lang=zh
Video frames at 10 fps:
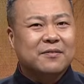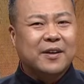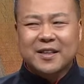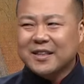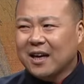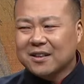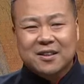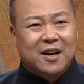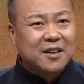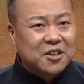反正家这
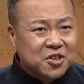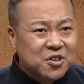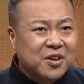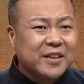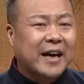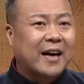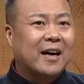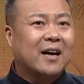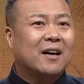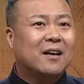天也是热点啊，